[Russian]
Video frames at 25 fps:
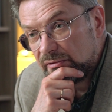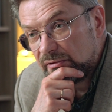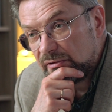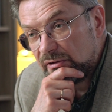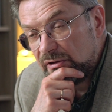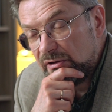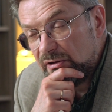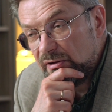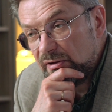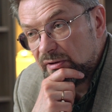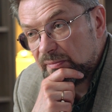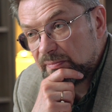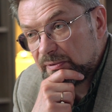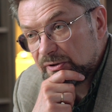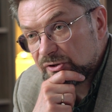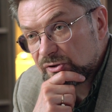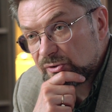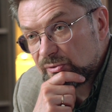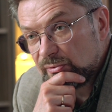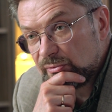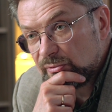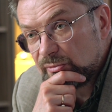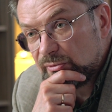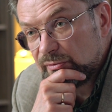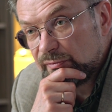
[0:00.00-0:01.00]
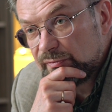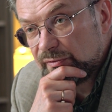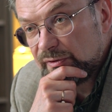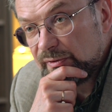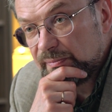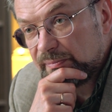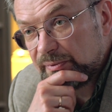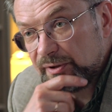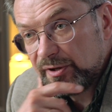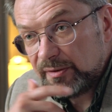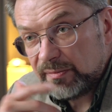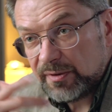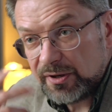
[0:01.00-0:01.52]
И поскольку вы
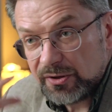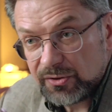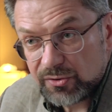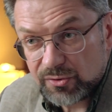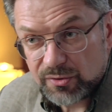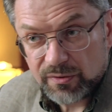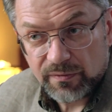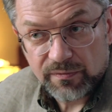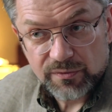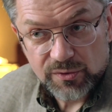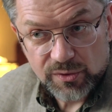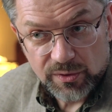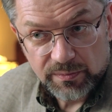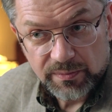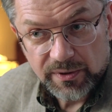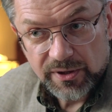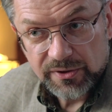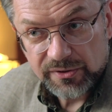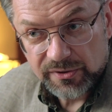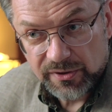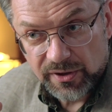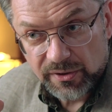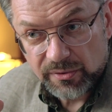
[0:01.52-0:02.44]
понимаете, что выступаете